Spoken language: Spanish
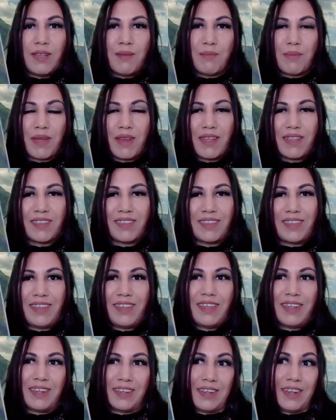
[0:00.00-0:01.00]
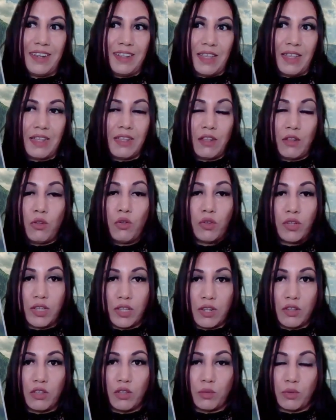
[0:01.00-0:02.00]
para si en realidad lo
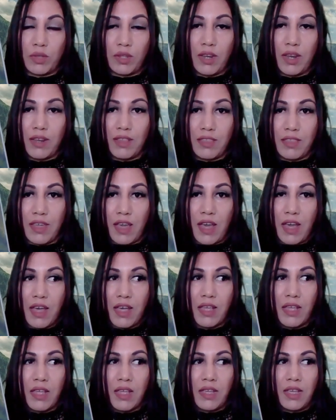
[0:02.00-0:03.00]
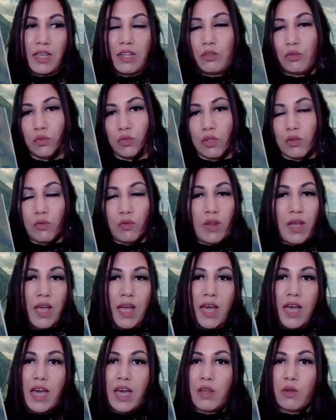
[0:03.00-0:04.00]
quieres obtener ya en tu
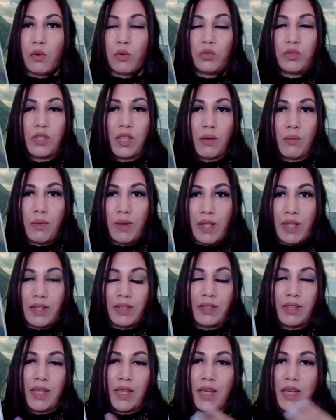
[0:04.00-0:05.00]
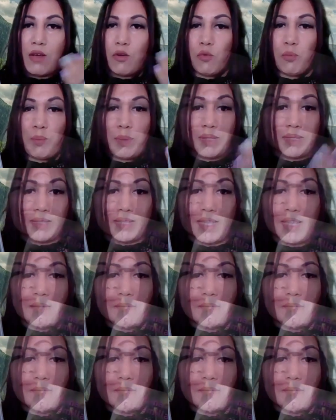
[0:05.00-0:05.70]
celular o tableta o PC.